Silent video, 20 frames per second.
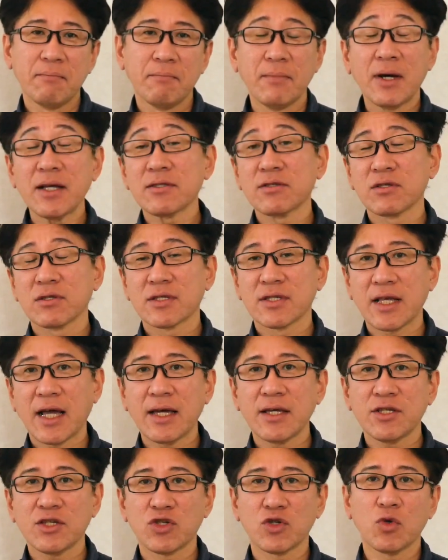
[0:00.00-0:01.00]
まず
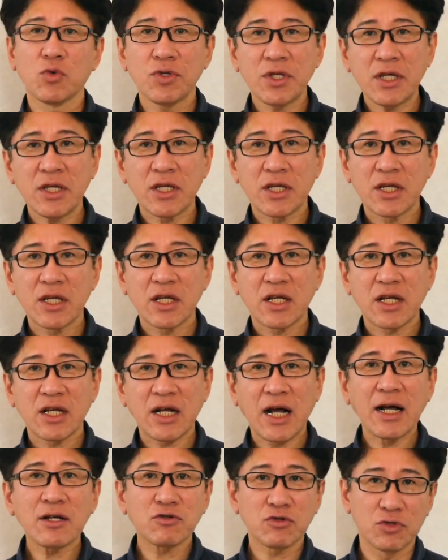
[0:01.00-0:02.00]
最初に
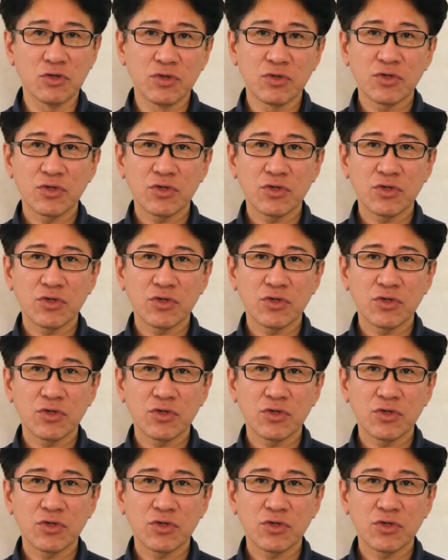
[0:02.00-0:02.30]
書く。